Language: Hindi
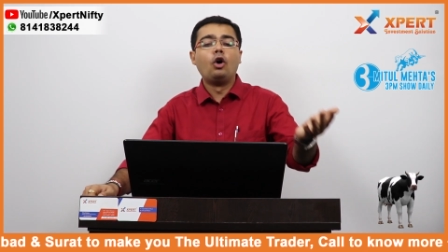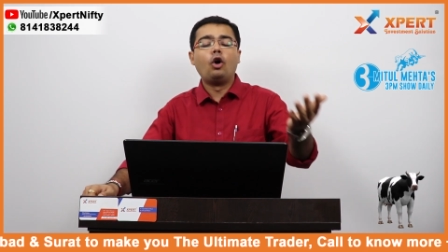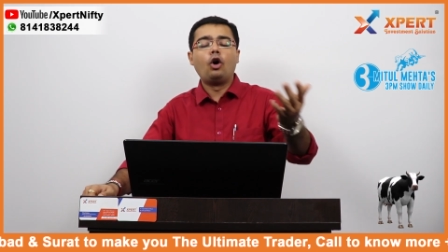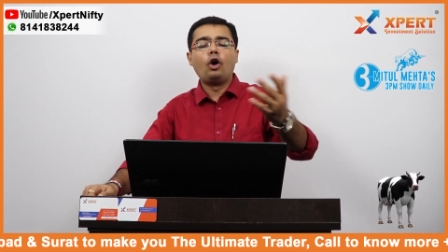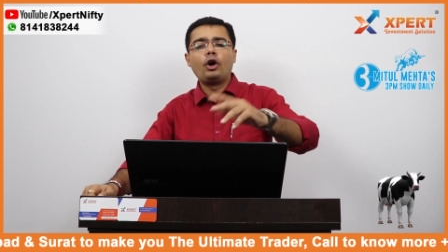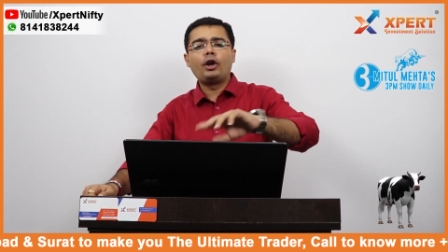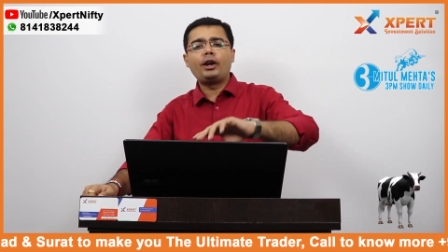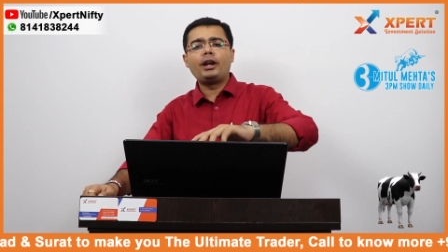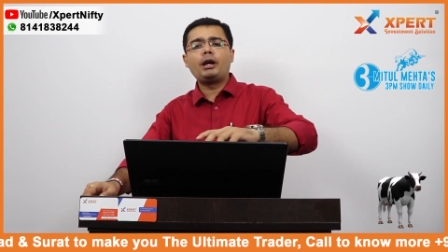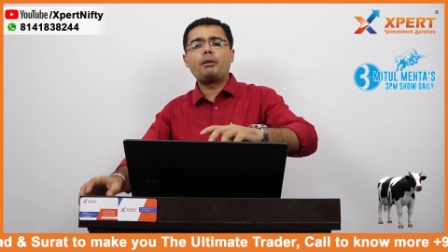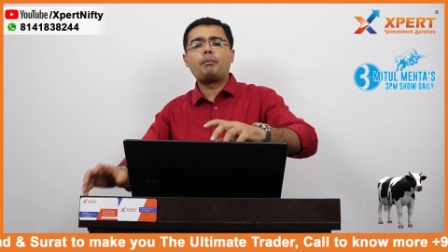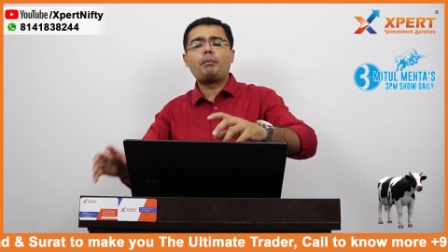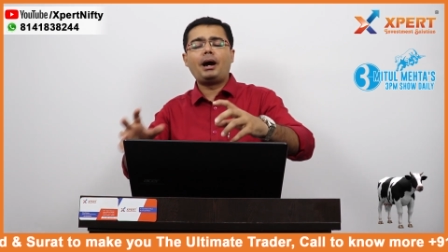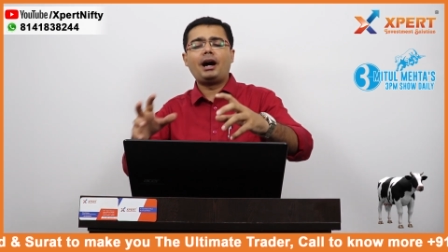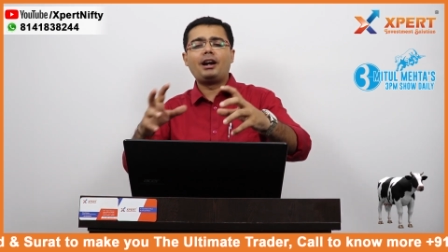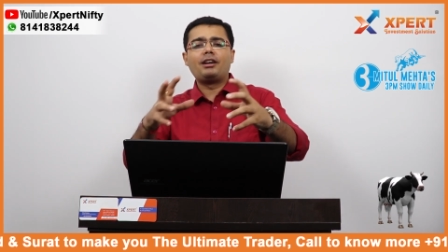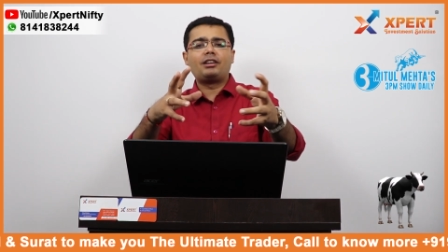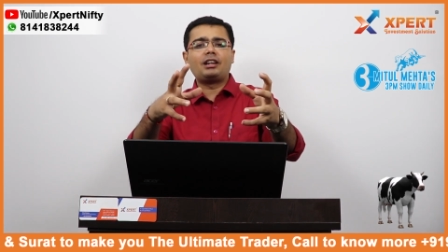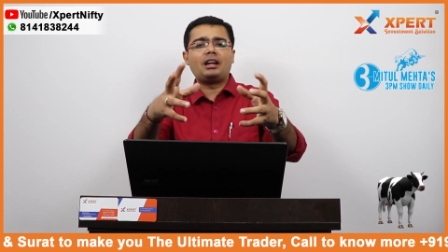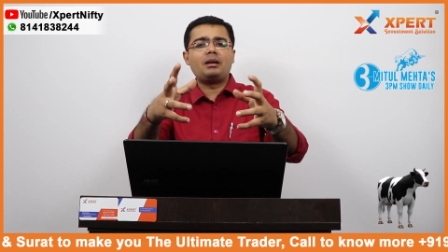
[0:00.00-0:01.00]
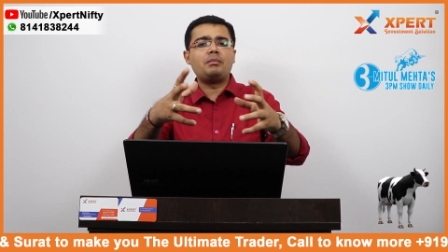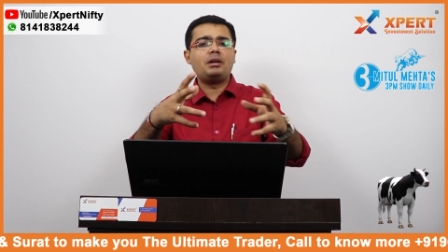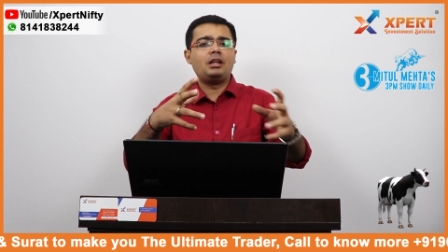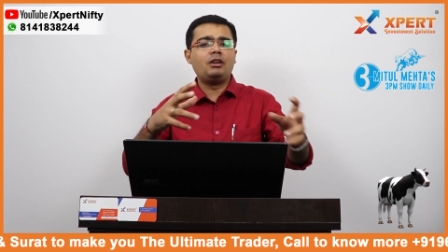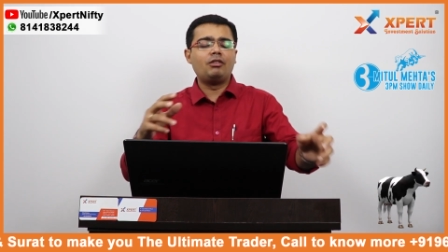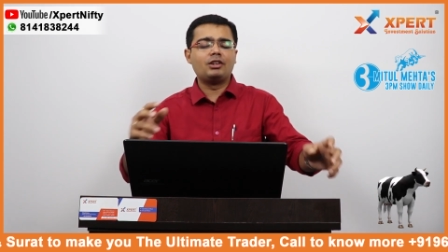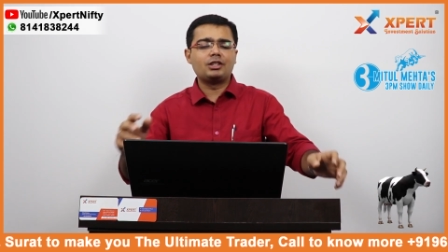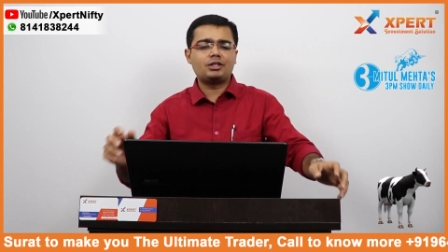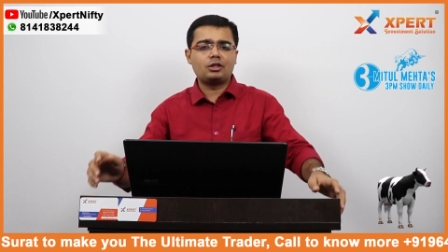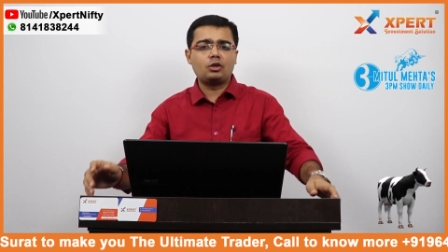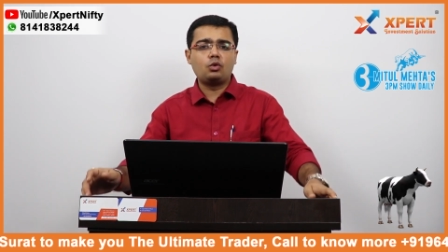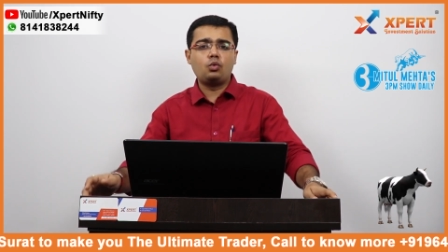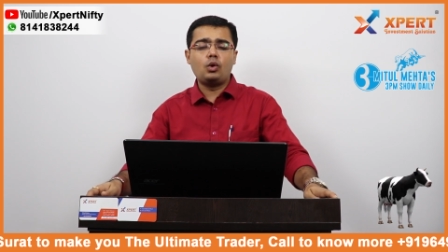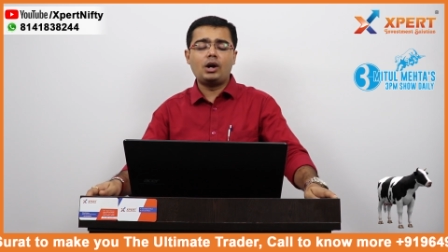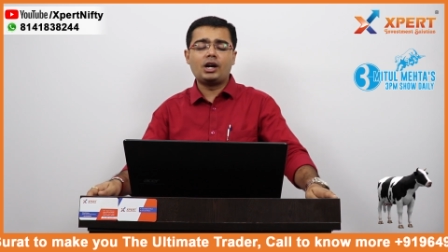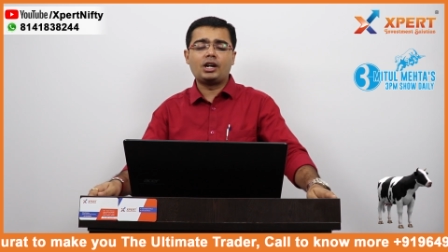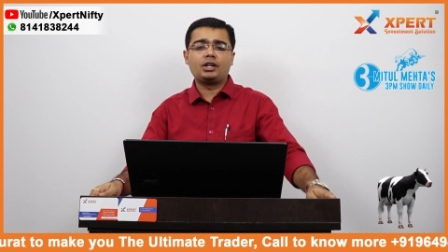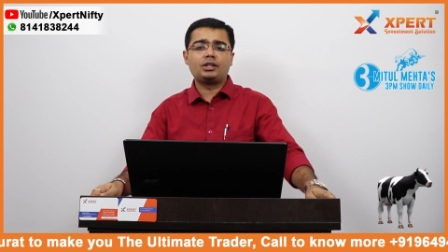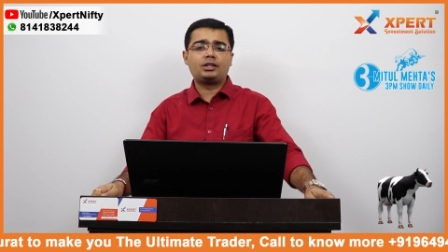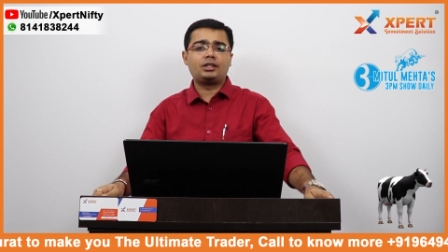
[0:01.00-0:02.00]
और एक पार्ट टाइम इन्वेस्टर
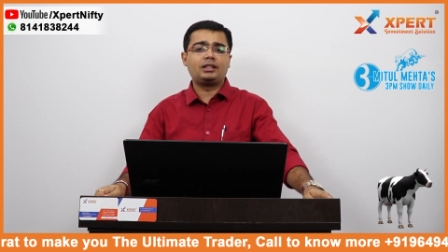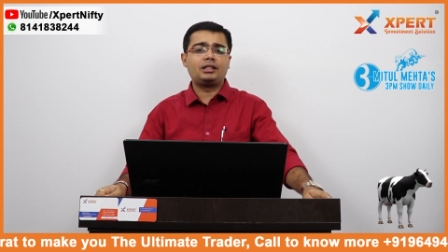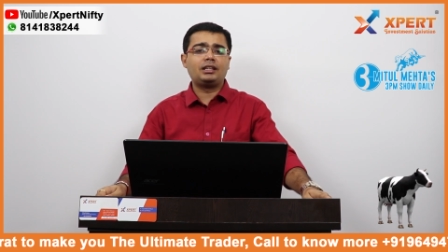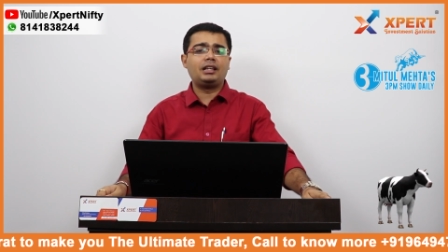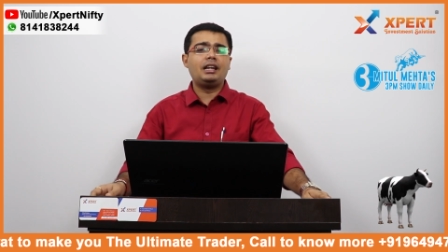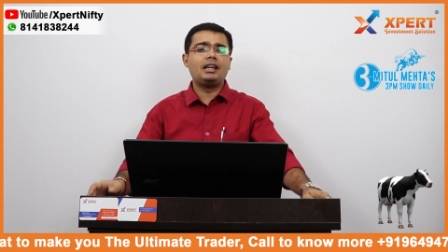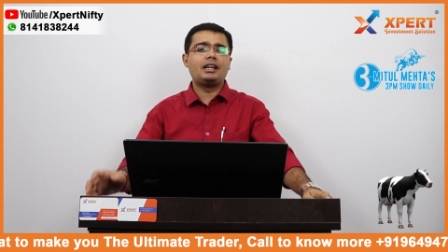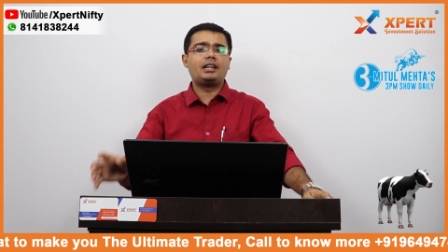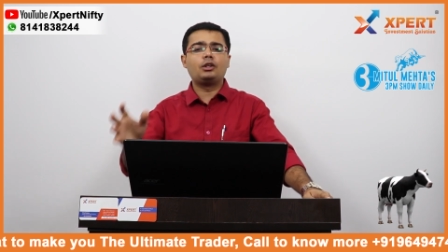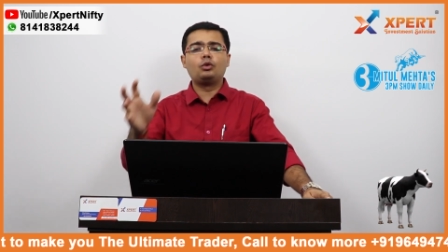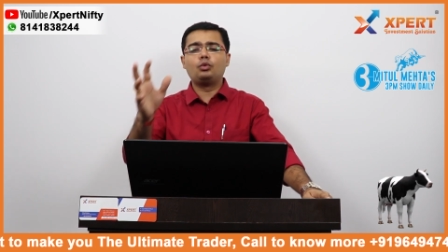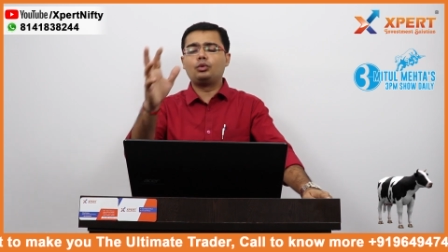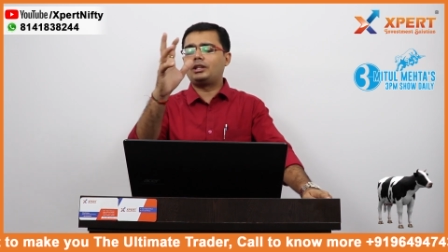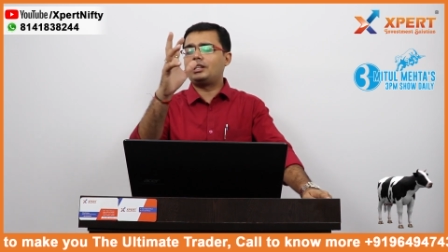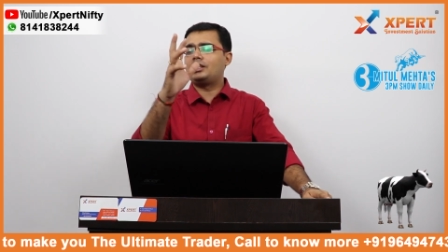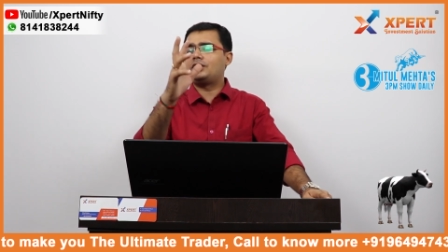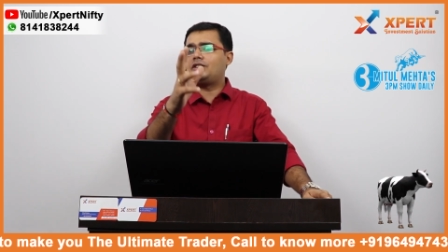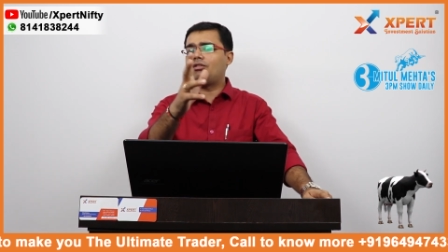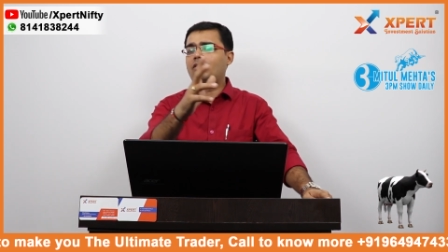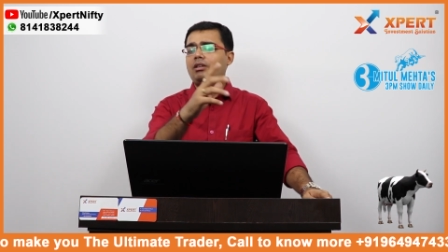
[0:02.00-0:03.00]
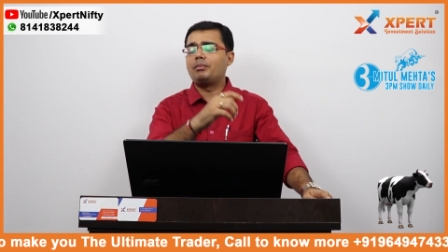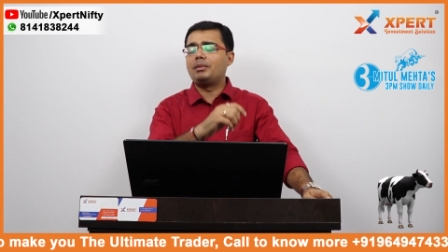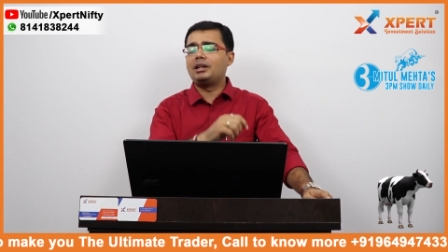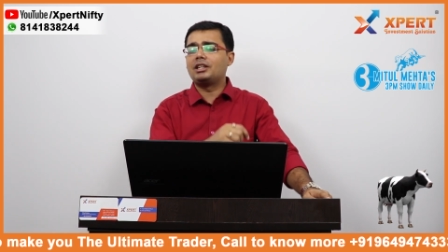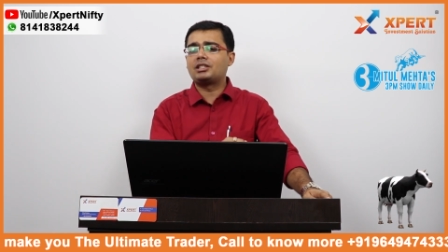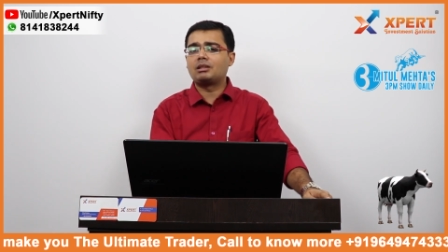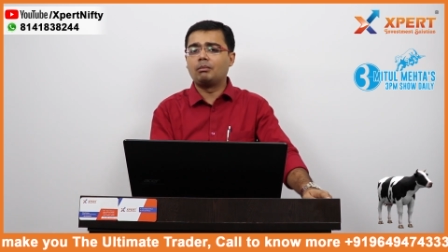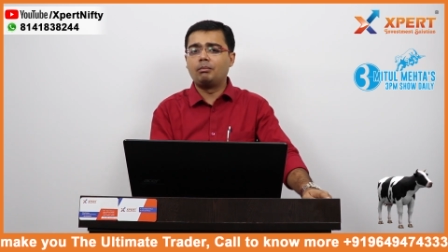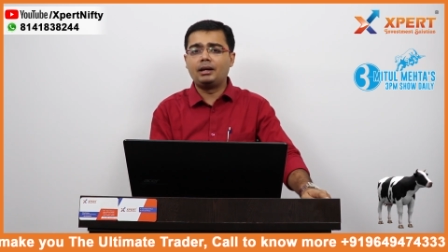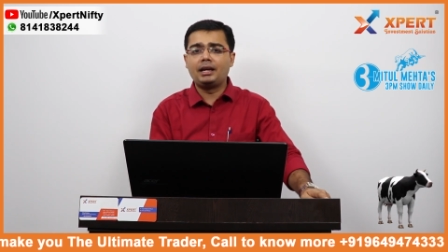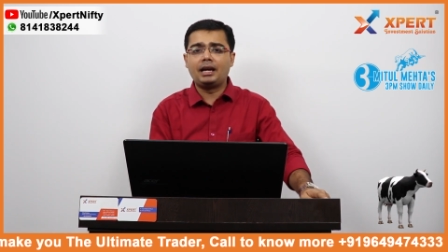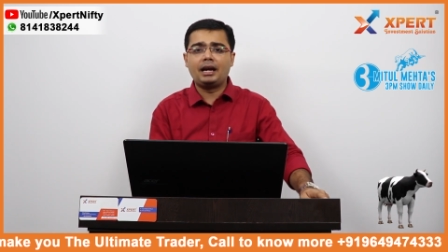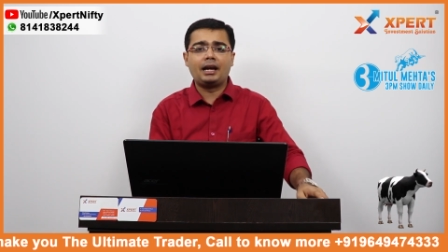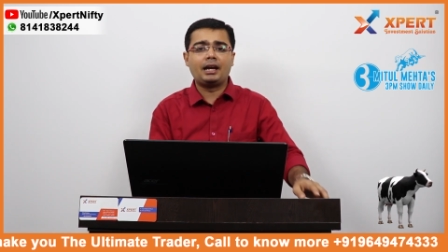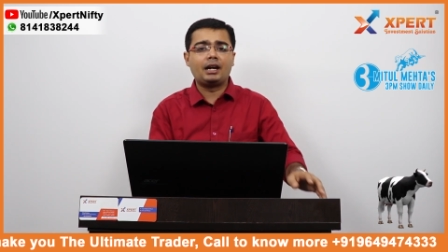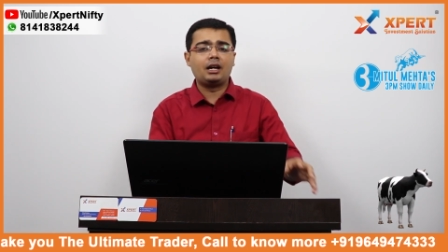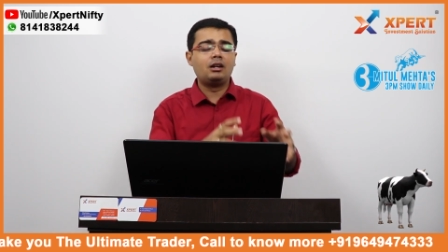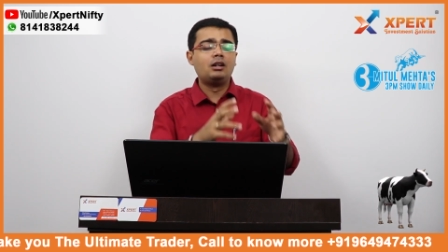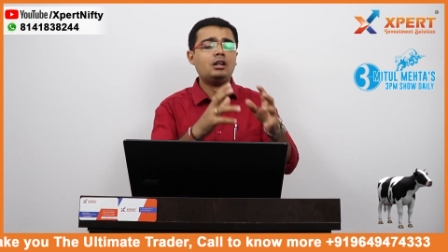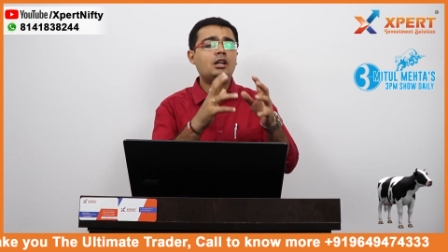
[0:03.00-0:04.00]
हुआ करते थे लेकिन उनके जीवन में एक समय
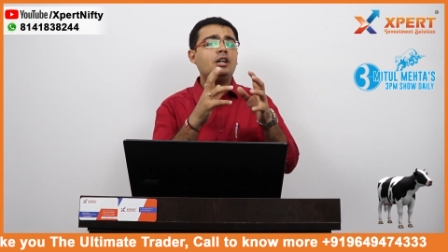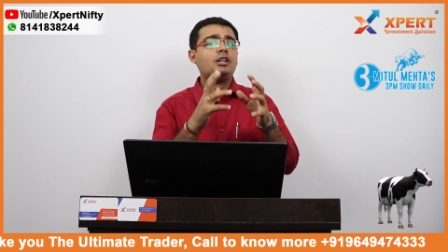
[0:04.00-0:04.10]
आया